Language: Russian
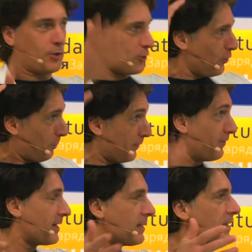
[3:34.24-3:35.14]

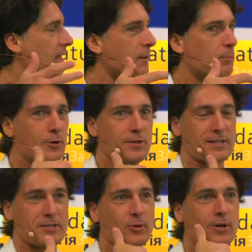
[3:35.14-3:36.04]
Кропыва. Я понял,
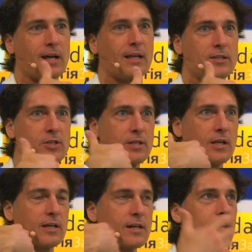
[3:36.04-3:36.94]
насколько этот
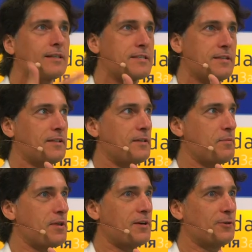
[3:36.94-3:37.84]
человек радостный для
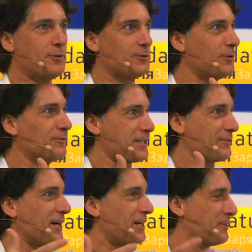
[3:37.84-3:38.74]
меня. Он
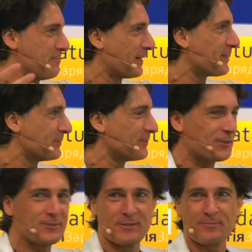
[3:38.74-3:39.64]
вызывает у меня
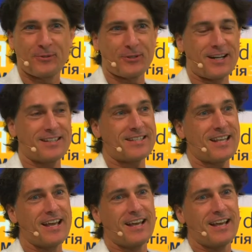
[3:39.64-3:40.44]
какую-то улыбку и радость.